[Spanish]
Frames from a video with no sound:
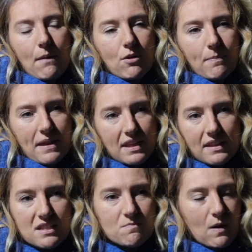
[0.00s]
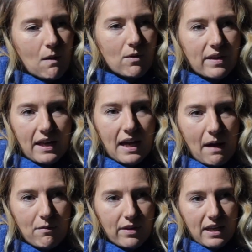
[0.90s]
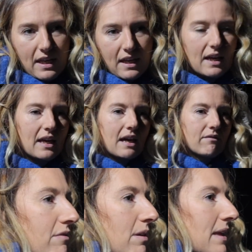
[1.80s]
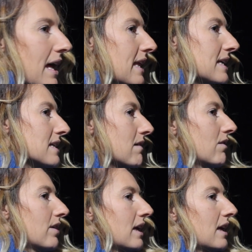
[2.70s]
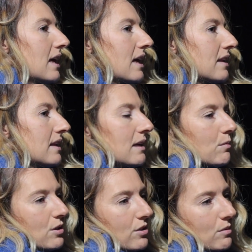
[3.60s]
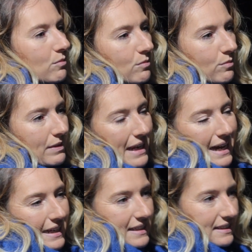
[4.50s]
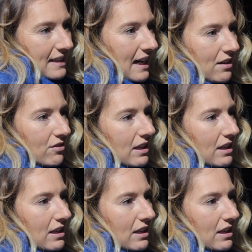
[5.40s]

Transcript: hablo de pacientes, pero hablo de, hablo de enfermedades, hablo de, bueno, de mm, la genética, ¿no?